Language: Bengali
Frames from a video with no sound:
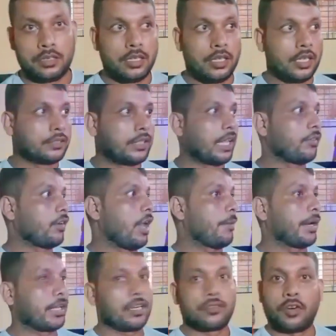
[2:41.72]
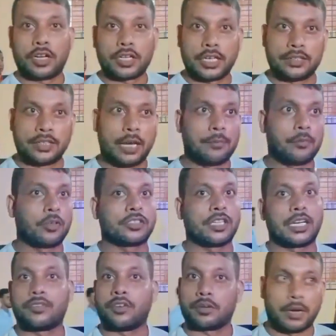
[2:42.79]
তারপর আমার ফোন গেছে আমার একটা ফোন
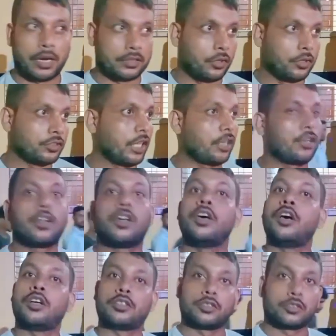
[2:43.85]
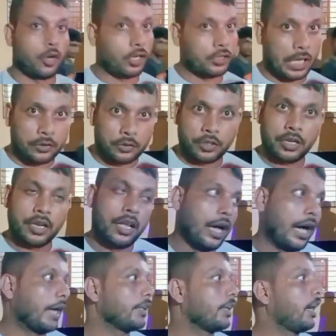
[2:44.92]
মারছে নগদ আইসু আইয়া